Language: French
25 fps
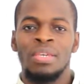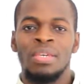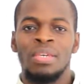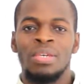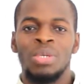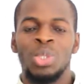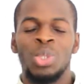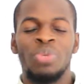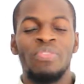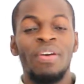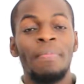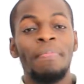
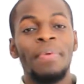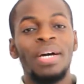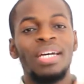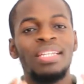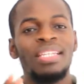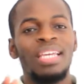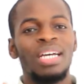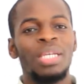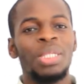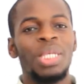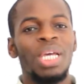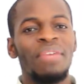Je vais
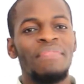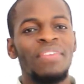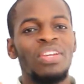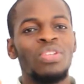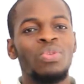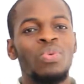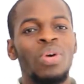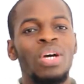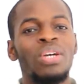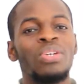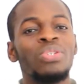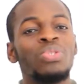partager avec
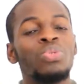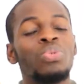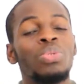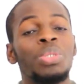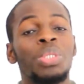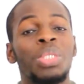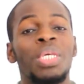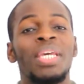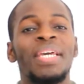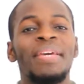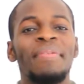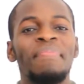toi un
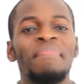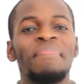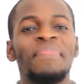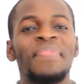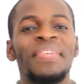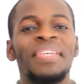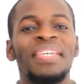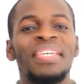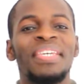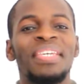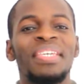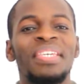sujet
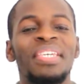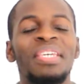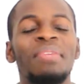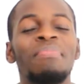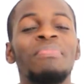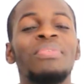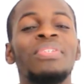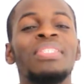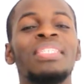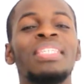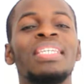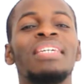qui
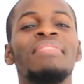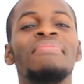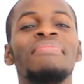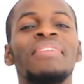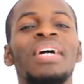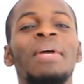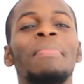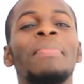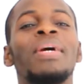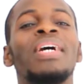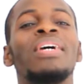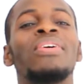me tient
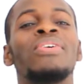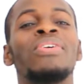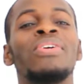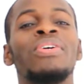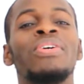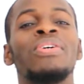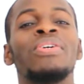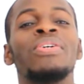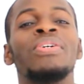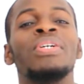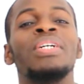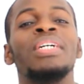vraiment à
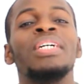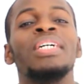cœur.